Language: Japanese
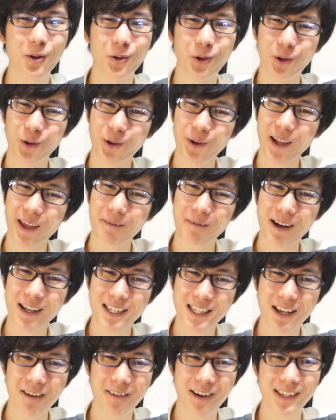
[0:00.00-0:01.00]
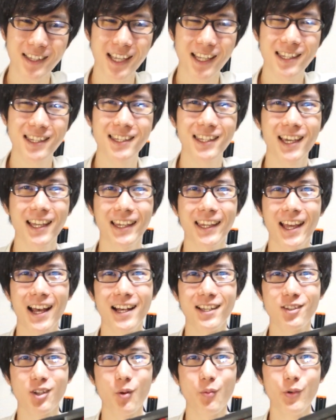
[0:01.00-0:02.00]
これわざわざつけて
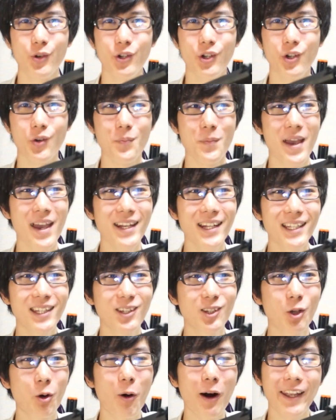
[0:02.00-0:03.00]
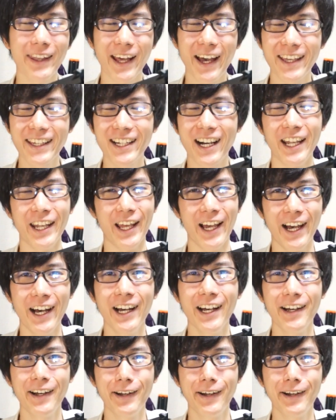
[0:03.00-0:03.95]
遊ぶメリットはないかな。